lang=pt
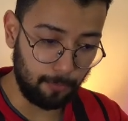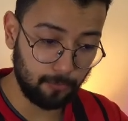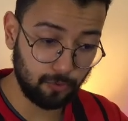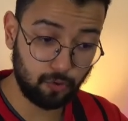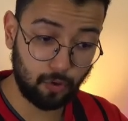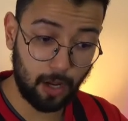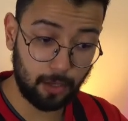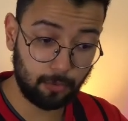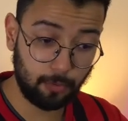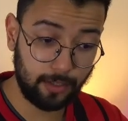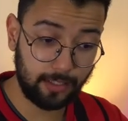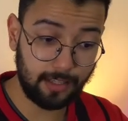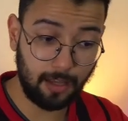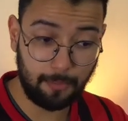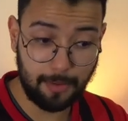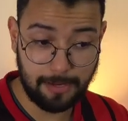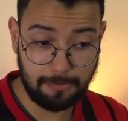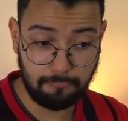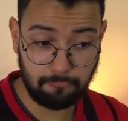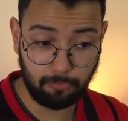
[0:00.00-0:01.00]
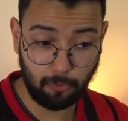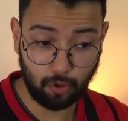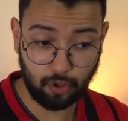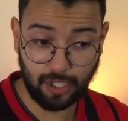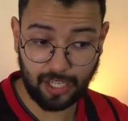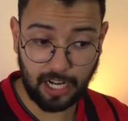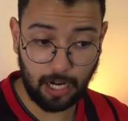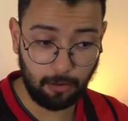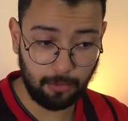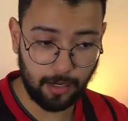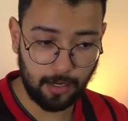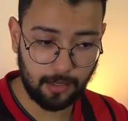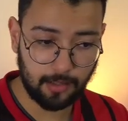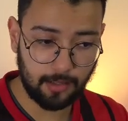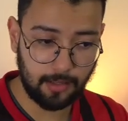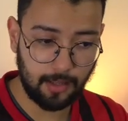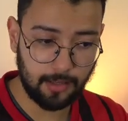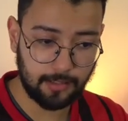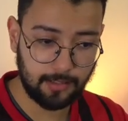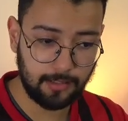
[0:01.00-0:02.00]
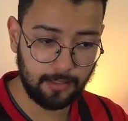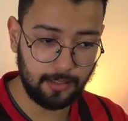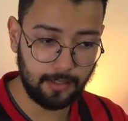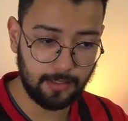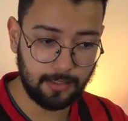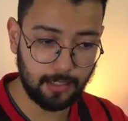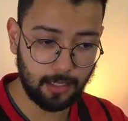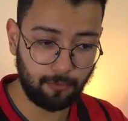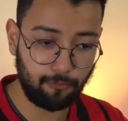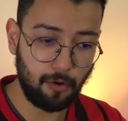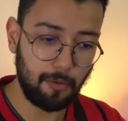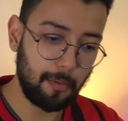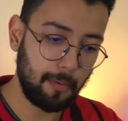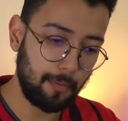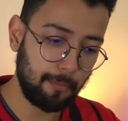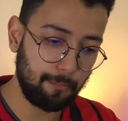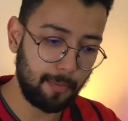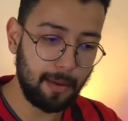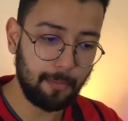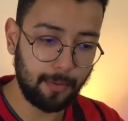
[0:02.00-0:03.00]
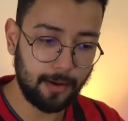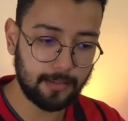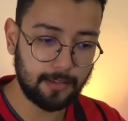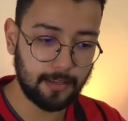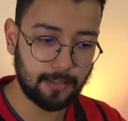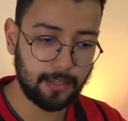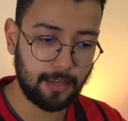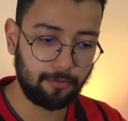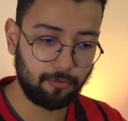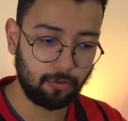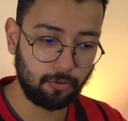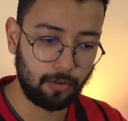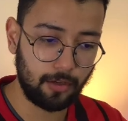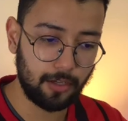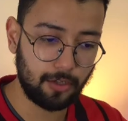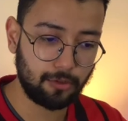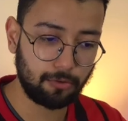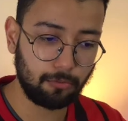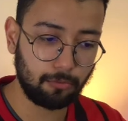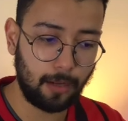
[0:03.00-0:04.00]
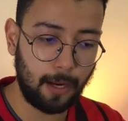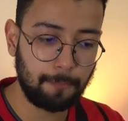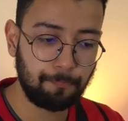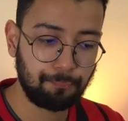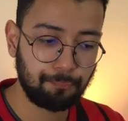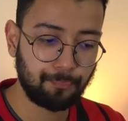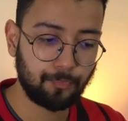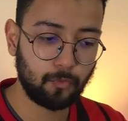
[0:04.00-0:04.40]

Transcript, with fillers: Jogador que também, no geral, né, nesse, nesse ano foi bem mais reserva do que titular.